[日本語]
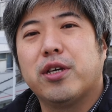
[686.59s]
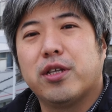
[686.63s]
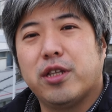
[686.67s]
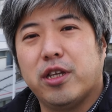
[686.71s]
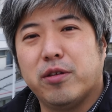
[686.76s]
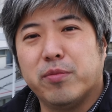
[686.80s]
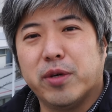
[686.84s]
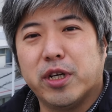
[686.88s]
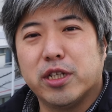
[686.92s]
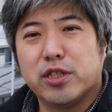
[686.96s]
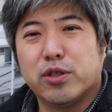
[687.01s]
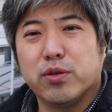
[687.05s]

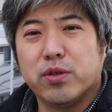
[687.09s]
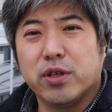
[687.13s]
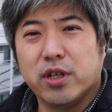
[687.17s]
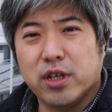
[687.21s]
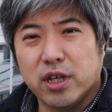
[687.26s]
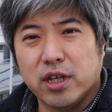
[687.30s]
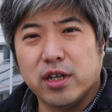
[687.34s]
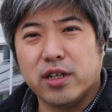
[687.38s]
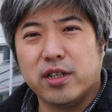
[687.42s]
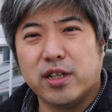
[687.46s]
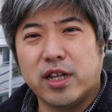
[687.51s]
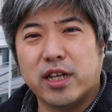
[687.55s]
でまあそれ
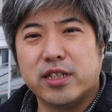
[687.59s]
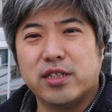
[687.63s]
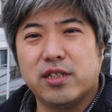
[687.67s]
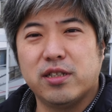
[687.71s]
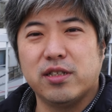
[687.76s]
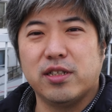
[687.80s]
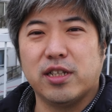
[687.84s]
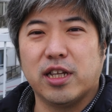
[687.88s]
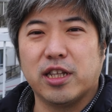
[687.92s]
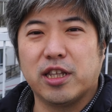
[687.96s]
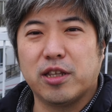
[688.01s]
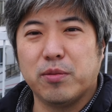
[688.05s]
が
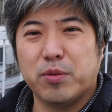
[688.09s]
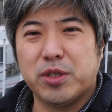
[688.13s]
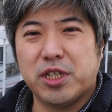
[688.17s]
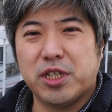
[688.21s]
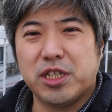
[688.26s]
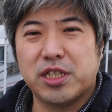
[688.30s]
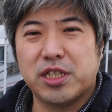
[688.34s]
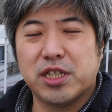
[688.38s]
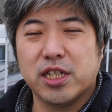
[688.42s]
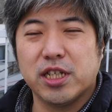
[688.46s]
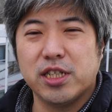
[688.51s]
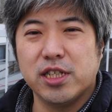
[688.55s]
夏になって実
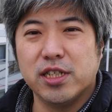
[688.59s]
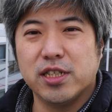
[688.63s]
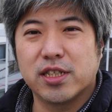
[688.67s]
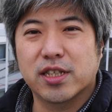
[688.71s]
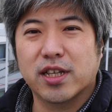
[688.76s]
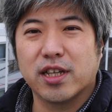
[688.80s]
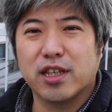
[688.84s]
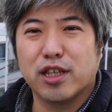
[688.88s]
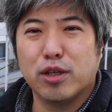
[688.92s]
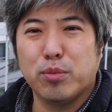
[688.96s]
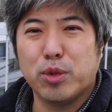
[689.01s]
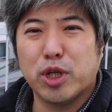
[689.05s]
際に
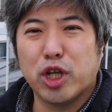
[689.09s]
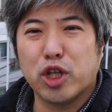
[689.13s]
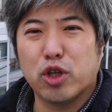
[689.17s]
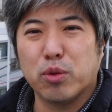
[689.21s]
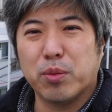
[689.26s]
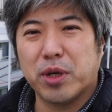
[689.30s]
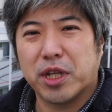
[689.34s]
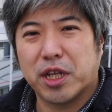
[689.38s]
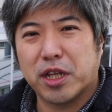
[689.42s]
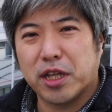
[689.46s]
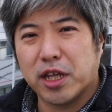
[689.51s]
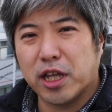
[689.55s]
使ってみないと
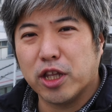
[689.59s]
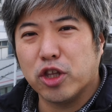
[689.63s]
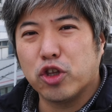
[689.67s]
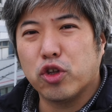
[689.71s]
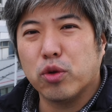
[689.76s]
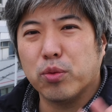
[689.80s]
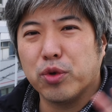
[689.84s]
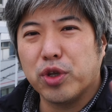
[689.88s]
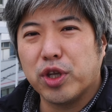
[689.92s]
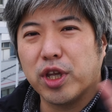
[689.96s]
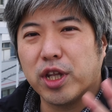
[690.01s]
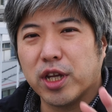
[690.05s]
まだ何と
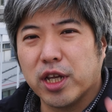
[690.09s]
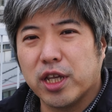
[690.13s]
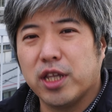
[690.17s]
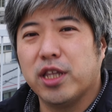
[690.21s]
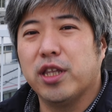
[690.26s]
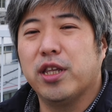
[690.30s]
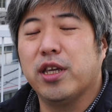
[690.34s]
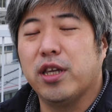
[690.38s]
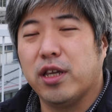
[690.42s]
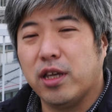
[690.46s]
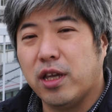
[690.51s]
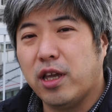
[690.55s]
も言えないん
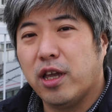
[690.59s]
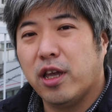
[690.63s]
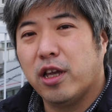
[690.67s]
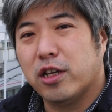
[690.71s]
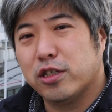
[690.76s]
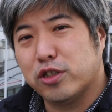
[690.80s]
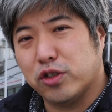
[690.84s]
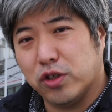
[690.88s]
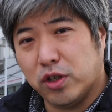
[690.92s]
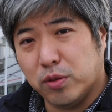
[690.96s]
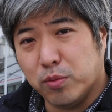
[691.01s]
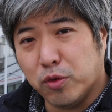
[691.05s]
で
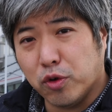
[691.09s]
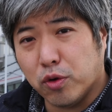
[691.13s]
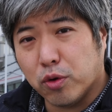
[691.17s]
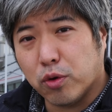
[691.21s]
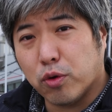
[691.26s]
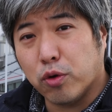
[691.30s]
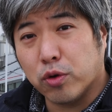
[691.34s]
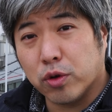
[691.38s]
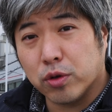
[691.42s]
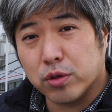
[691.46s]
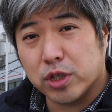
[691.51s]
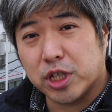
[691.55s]
それも
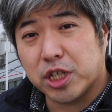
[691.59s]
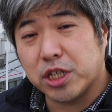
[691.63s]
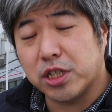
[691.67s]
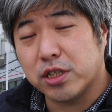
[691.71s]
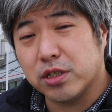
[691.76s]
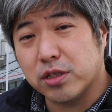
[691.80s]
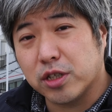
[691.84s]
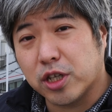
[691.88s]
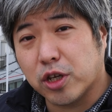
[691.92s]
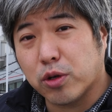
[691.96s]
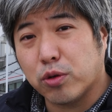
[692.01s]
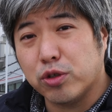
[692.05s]
この引き
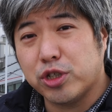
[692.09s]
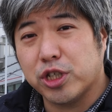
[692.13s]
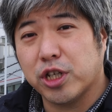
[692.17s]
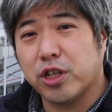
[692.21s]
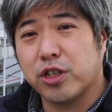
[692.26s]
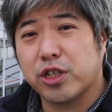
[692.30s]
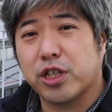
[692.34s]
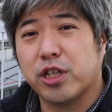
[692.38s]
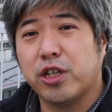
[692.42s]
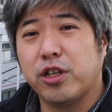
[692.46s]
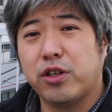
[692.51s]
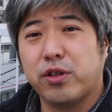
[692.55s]
続きこちらの
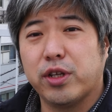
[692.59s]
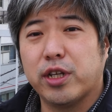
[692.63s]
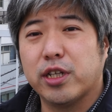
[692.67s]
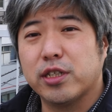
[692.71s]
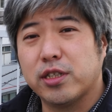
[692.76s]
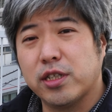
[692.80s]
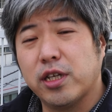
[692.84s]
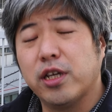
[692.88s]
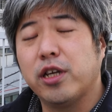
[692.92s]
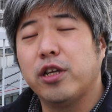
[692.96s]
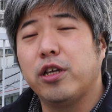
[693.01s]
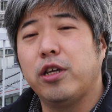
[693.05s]
チャンネルでで
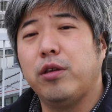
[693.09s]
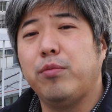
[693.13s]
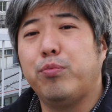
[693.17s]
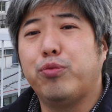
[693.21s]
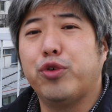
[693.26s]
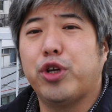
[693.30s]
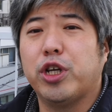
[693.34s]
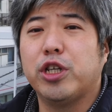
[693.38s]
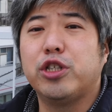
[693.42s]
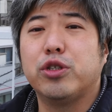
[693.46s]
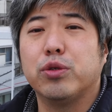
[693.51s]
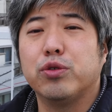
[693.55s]
すね
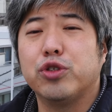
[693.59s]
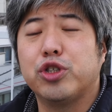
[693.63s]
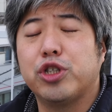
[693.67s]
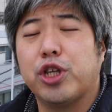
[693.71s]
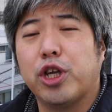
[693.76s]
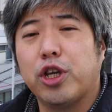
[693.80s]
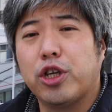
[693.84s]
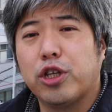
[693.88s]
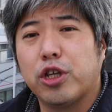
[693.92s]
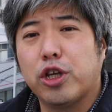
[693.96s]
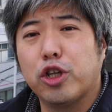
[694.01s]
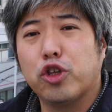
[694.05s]
インプレッションして
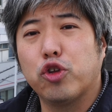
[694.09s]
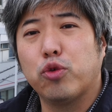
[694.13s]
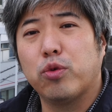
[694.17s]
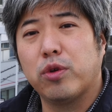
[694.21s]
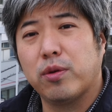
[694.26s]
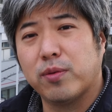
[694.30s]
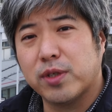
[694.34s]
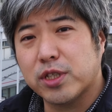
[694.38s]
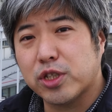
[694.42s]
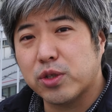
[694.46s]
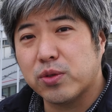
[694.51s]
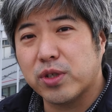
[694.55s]
いきたいと思い
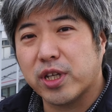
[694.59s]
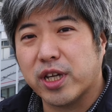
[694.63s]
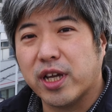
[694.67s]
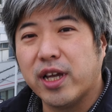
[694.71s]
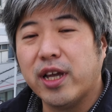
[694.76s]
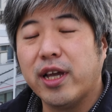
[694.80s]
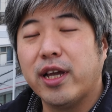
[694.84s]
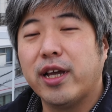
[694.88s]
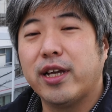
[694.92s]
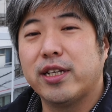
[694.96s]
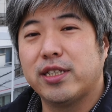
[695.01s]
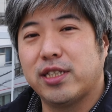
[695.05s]
ますので
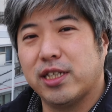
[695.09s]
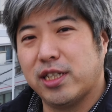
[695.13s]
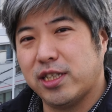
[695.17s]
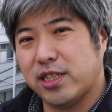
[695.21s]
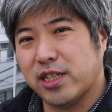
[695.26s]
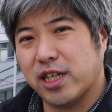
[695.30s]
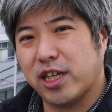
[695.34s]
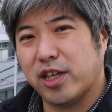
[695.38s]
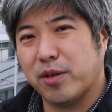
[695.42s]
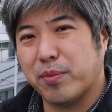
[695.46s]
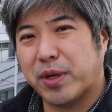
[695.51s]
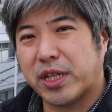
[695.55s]
ぜひ
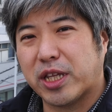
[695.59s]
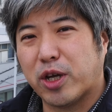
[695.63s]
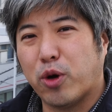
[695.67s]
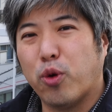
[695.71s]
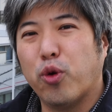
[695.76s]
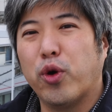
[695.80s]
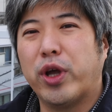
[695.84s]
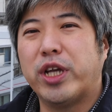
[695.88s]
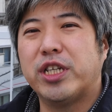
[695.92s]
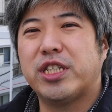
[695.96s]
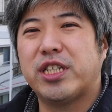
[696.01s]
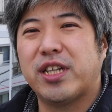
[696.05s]
ぜひまた
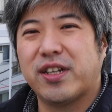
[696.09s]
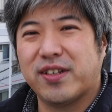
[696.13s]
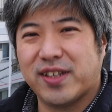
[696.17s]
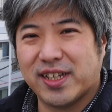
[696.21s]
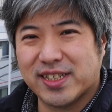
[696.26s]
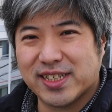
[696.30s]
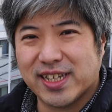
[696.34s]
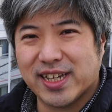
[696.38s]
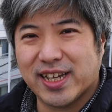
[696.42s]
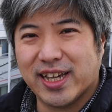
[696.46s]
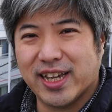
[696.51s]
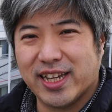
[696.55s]
応援してくだ
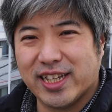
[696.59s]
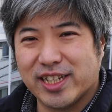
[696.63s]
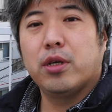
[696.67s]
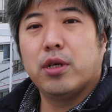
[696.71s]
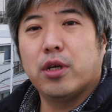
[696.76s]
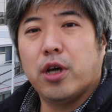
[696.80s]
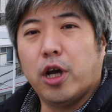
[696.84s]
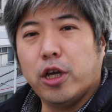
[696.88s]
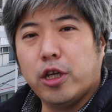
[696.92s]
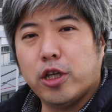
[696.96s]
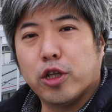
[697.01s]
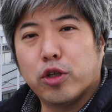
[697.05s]
さい
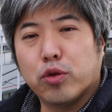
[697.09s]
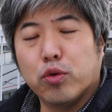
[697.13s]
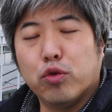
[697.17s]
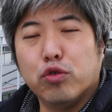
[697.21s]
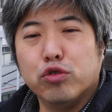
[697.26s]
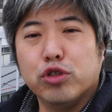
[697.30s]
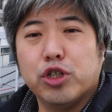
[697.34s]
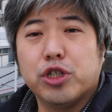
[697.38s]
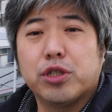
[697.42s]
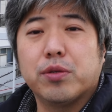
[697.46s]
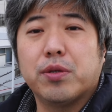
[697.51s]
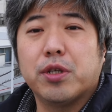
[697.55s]
はいえっと
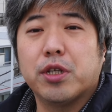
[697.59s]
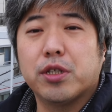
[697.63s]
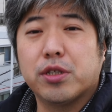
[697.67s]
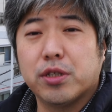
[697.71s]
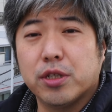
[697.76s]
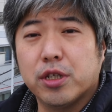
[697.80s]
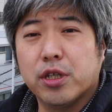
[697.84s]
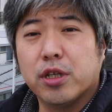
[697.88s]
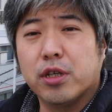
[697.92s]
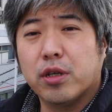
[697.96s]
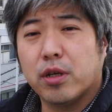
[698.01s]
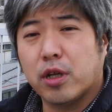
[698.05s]
本日はです
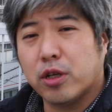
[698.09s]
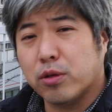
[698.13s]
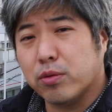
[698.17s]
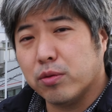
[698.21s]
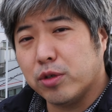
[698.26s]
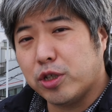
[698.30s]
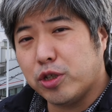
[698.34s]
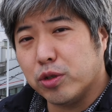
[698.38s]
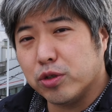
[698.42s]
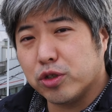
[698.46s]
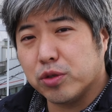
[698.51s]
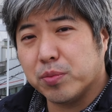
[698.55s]
ねあの
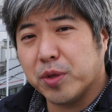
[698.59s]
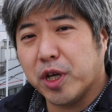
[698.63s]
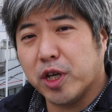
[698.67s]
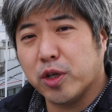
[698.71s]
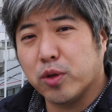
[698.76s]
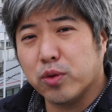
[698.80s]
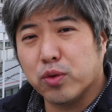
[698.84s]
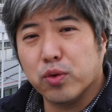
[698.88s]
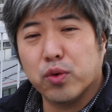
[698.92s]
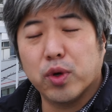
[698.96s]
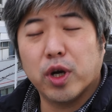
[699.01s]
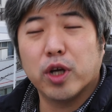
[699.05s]
1つ前の
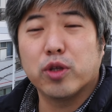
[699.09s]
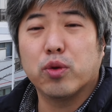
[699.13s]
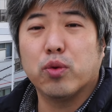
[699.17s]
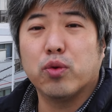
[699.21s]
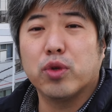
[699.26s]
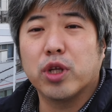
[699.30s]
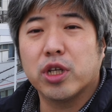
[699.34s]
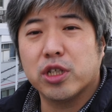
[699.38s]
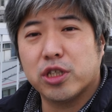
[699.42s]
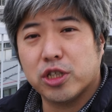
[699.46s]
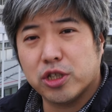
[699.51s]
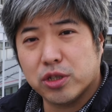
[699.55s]
動画と
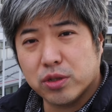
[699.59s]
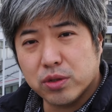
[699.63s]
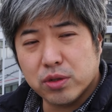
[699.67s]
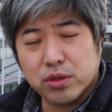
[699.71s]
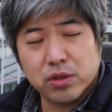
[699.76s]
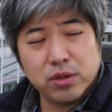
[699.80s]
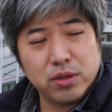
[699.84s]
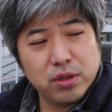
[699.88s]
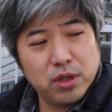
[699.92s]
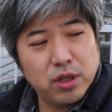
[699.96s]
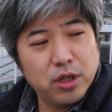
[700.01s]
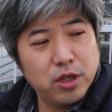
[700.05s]
同じ
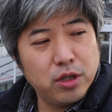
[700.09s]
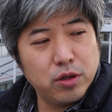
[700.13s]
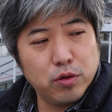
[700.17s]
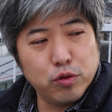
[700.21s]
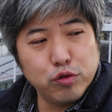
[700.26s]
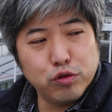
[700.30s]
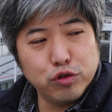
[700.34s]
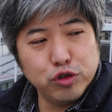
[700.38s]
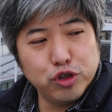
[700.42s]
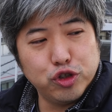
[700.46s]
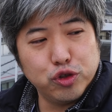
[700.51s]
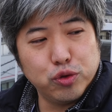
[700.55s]
く
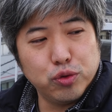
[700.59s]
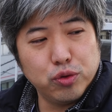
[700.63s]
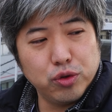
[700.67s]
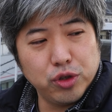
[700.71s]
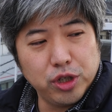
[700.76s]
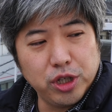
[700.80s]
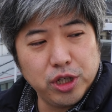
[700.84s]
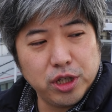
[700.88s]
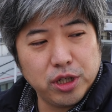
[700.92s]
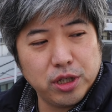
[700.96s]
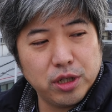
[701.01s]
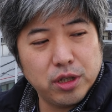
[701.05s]
屋上
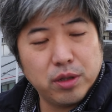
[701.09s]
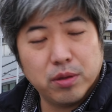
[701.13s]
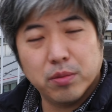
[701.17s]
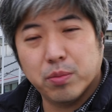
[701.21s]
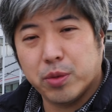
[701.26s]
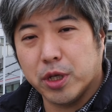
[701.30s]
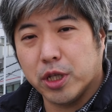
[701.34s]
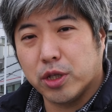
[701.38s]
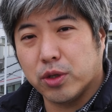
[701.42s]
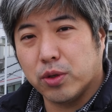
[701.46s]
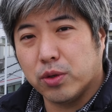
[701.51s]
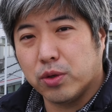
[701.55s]
に
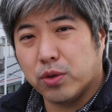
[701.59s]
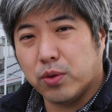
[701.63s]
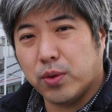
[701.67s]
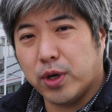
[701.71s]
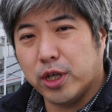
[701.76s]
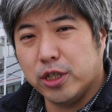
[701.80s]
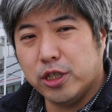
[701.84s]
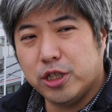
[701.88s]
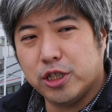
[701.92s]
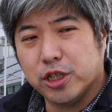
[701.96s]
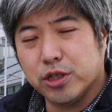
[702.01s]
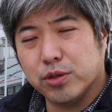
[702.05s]
ペットも
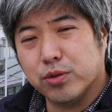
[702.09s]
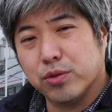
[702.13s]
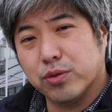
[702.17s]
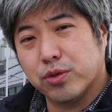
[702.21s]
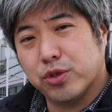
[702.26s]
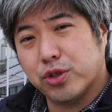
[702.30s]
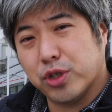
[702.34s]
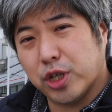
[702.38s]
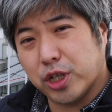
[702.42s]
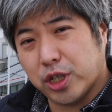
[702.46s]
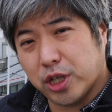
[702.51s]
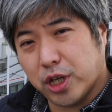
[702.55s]
ワンちゃんを連
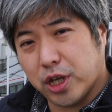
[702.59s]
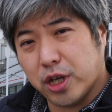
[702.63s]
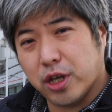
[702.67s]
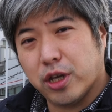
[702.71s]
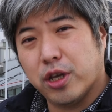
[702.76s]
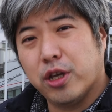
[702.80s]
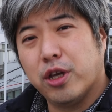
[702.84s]
れてで